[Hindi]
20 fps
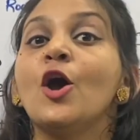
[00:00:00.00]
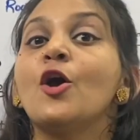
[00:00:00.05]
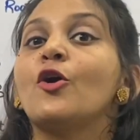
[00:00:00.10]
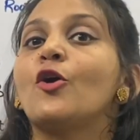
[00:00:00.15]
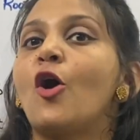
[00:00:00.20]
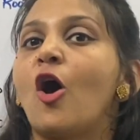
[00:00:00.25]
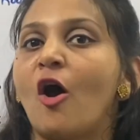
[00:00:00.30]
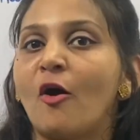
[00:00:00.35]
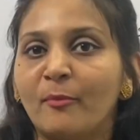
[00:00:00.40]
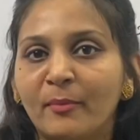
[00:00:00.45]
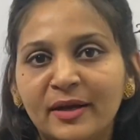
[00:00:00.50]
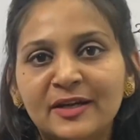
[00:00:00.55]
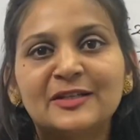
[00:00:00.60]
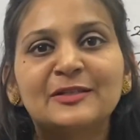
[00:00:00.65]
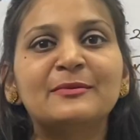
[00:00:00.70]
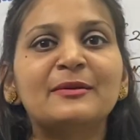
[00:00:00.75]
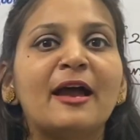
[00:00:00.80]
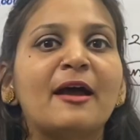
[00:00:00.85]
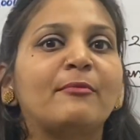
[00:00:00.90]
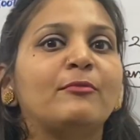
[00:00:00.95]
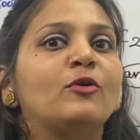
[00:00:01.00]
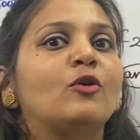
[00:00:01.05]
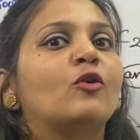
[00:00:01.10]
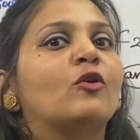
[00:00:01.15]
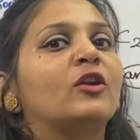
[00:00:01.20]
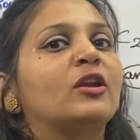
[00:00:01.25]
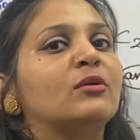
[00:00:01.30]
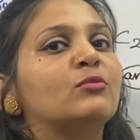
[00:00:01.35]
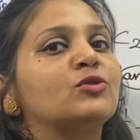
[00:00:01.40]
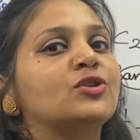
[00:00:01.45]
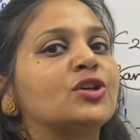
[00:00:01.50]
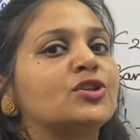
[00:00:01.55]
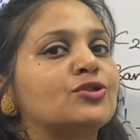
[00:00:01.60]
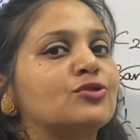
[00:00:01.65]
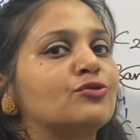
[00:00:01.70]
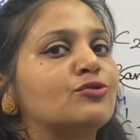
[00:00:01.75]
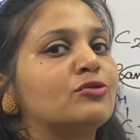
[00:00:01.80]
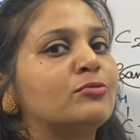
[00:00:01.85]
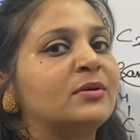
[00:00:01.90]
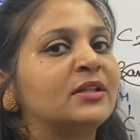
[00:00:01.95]
कमेंट्स में आप लोगों ने मुझे
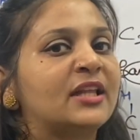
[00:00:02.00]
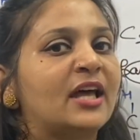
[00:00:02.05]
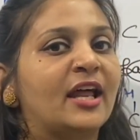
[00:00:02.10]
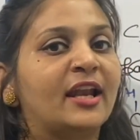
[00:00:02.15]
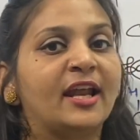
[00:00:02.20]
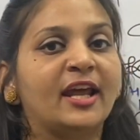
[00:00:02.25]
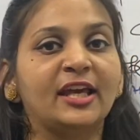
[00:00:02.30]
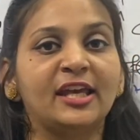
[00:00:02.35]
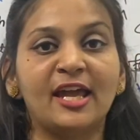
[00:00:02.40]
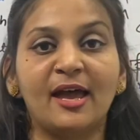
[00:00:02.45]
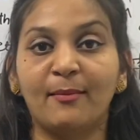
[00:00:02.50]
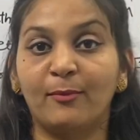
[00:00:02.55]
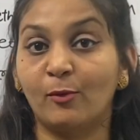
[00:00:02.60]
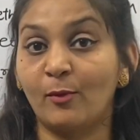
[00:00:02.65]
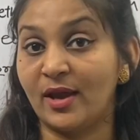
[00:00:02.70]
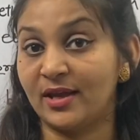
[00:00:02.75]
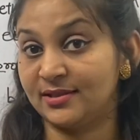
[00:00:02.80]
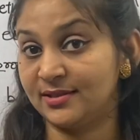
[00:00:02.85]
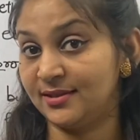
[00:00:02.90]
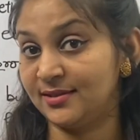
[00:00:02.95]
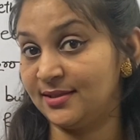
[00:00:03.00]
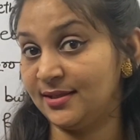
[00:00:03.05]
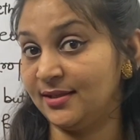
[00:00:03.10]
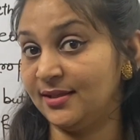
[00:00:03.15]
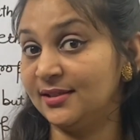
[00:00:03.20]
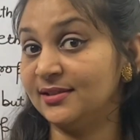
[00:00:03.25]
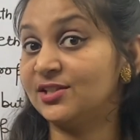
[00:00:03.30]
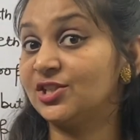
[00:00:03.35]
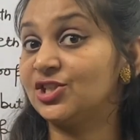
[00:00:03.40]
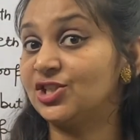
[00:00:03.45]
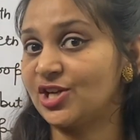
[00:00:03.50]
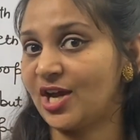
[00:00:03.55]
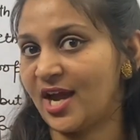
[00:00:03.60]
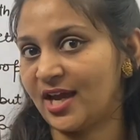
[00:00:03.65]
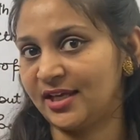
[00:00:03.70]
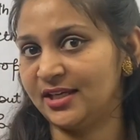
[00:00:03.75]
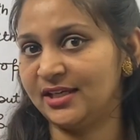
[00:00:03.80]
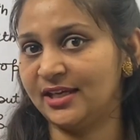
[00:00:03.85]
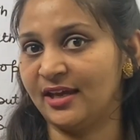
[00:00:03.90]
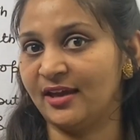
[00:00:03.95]
ज़रूर बताना है कि आपको ऐसी सीरीज़
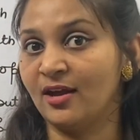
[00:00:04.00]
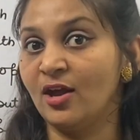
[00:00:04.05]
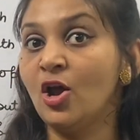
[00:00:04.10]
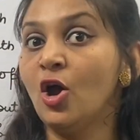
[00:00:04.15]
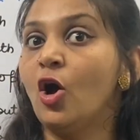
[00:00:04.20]
चाहिए